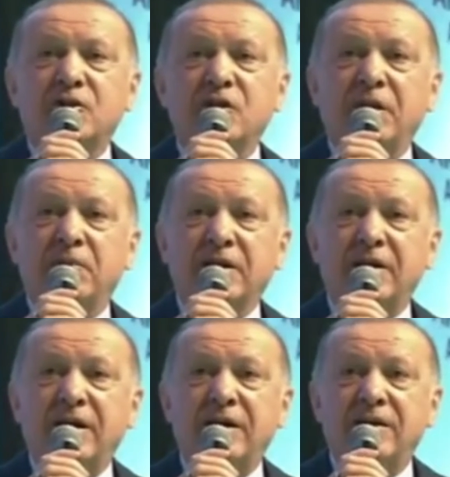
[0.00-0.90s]

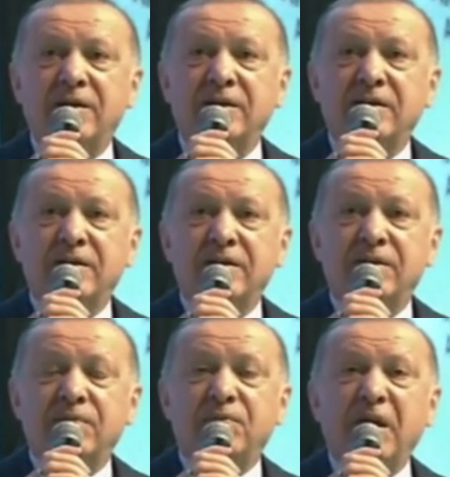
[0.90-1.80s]
aşılamada
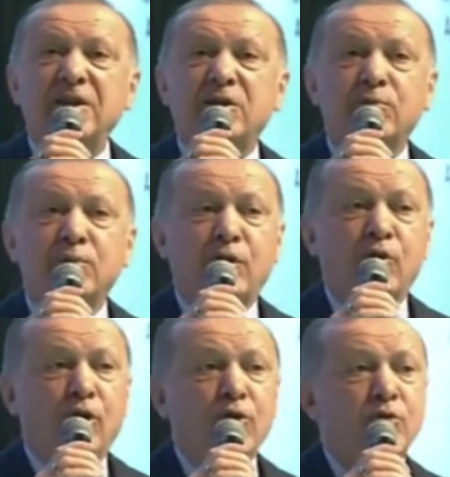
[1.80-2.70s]
5
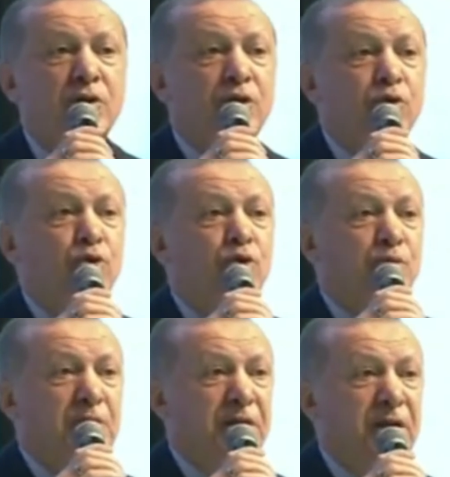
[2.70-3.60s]
milyon
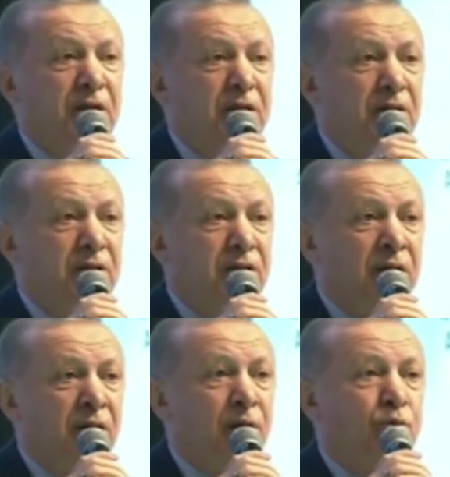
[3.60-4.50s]
200 bini
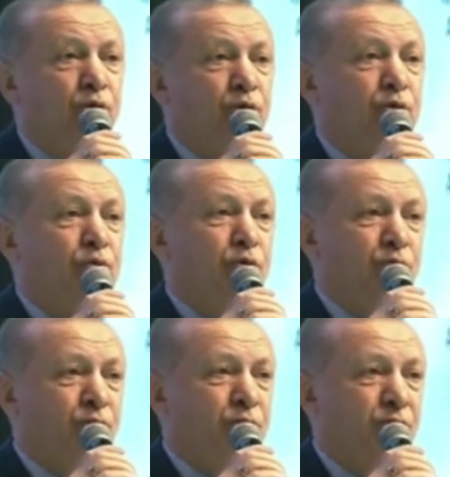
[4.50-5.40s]
hamdolsun
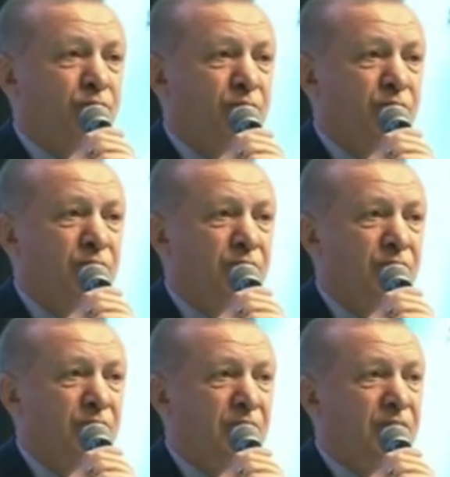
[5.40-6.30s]
bulduk.
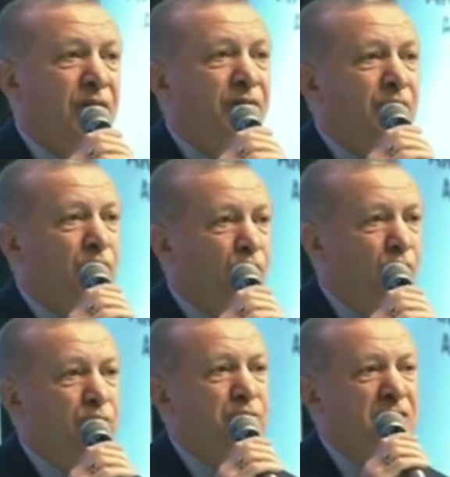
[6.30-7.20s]
Ve
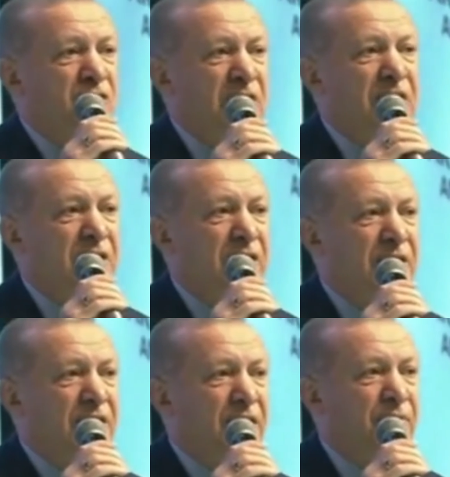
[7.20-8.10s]
yoğun bir
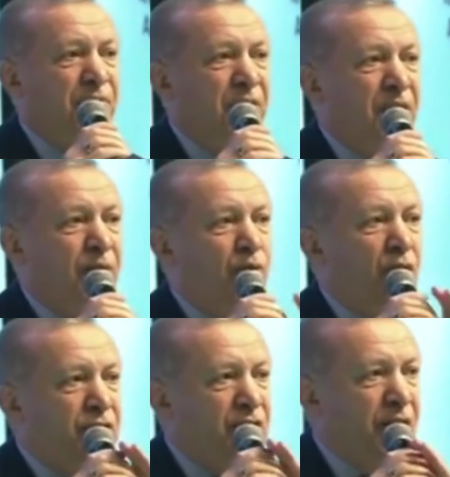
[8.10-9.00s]
şekilde de
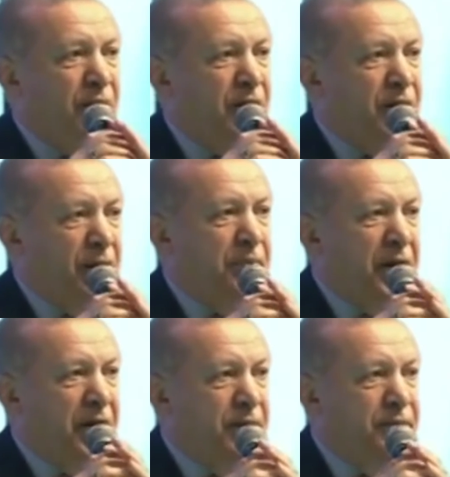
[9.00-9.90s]
bu aşılama
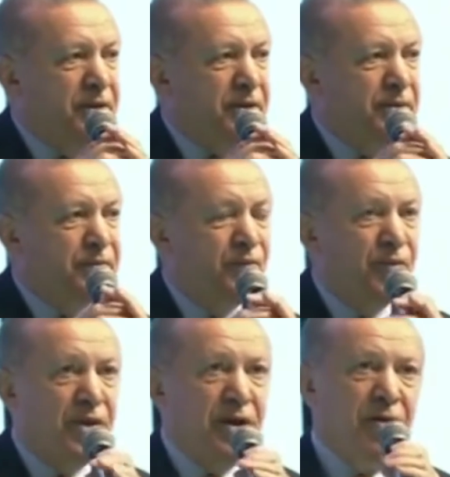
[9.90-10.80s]
kampanyamız
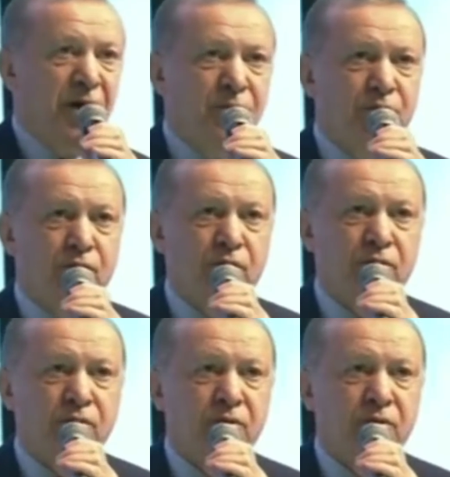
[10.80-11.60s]
devam ediyor.